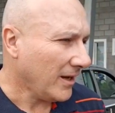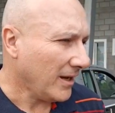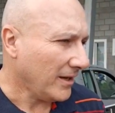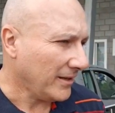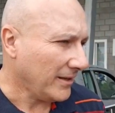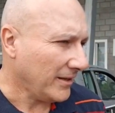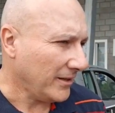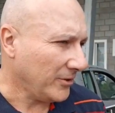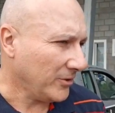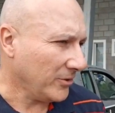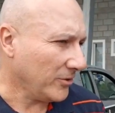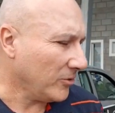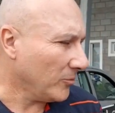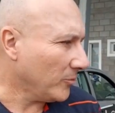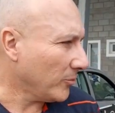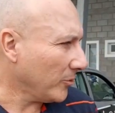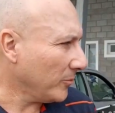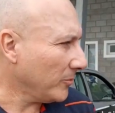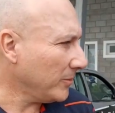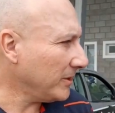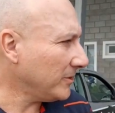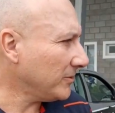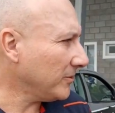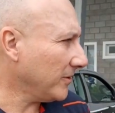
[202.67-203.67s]
adquirió el
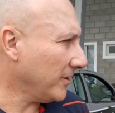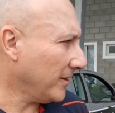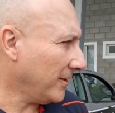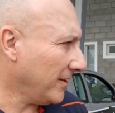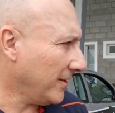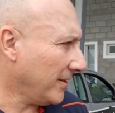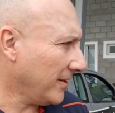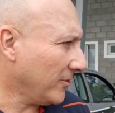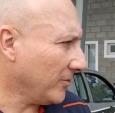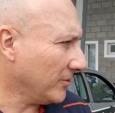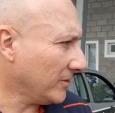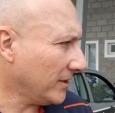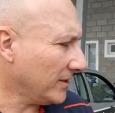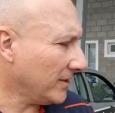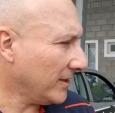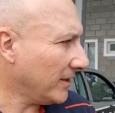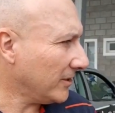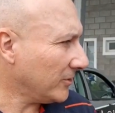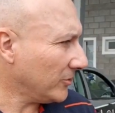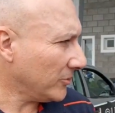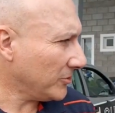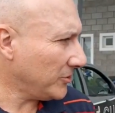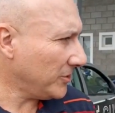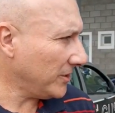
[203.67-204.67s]
compromiso de contratar
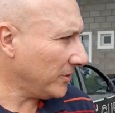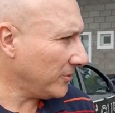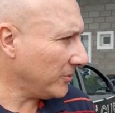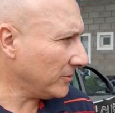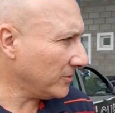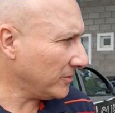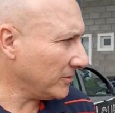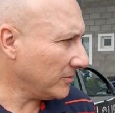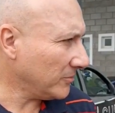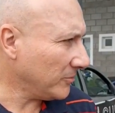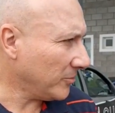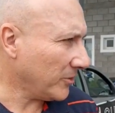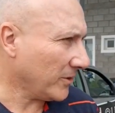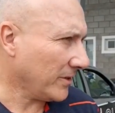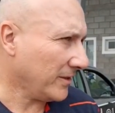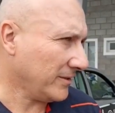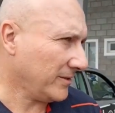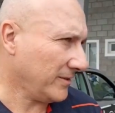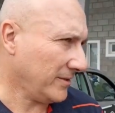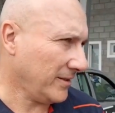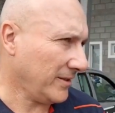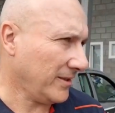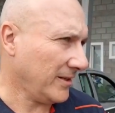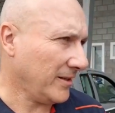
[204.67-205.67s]
a estos chicos,
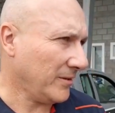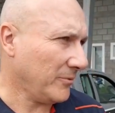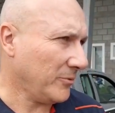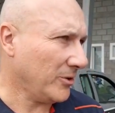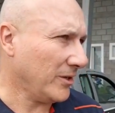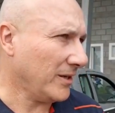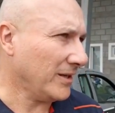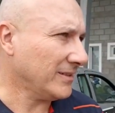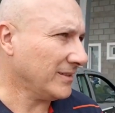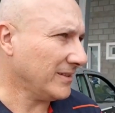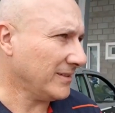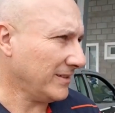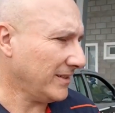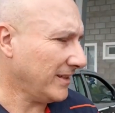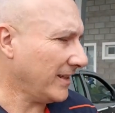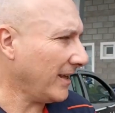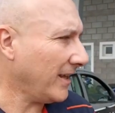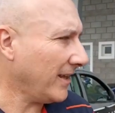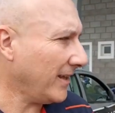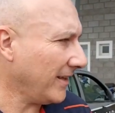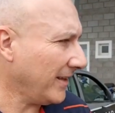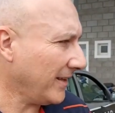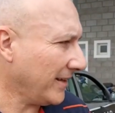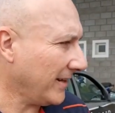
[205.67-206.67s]
porque se vio la
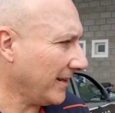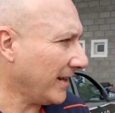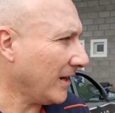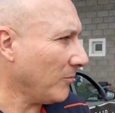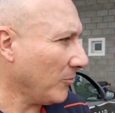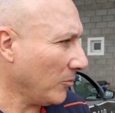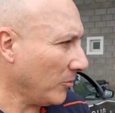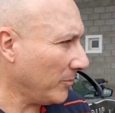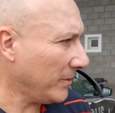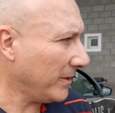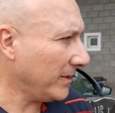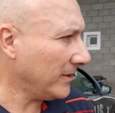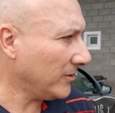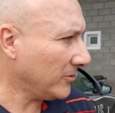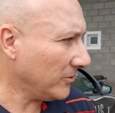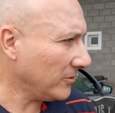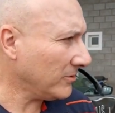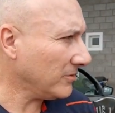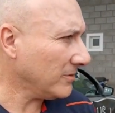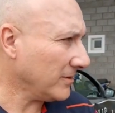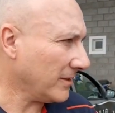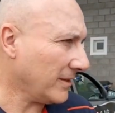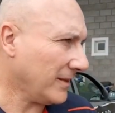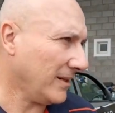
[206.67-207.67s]
necesidad de que era el
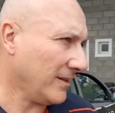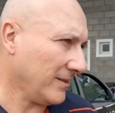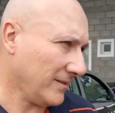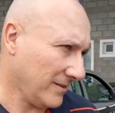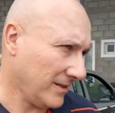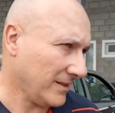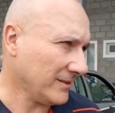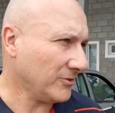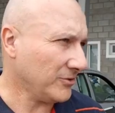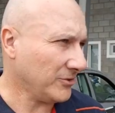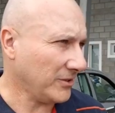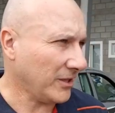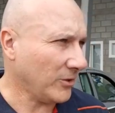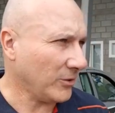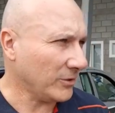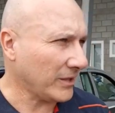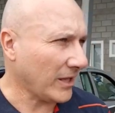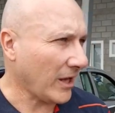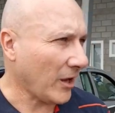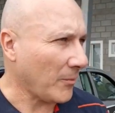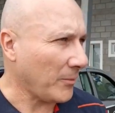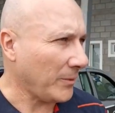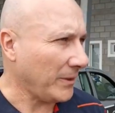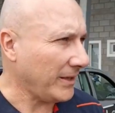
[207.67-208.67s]
momento, que la, sociedad lo
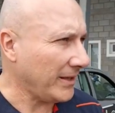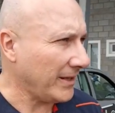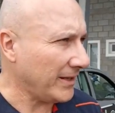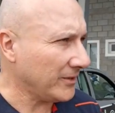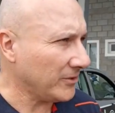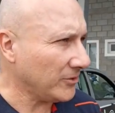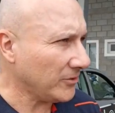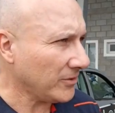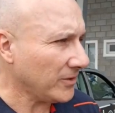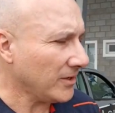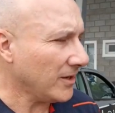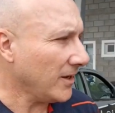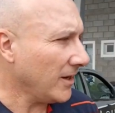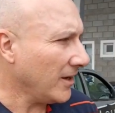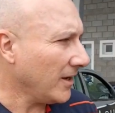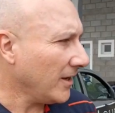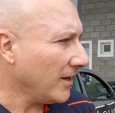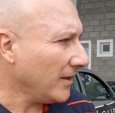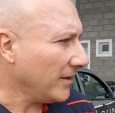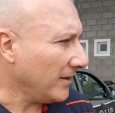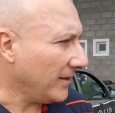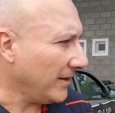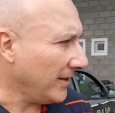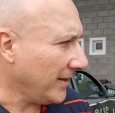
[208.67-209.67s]
estaba pidiendo,
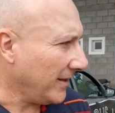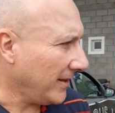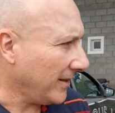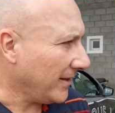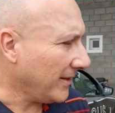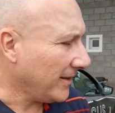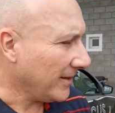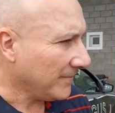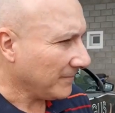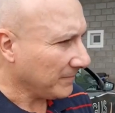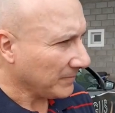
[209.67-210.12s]
de,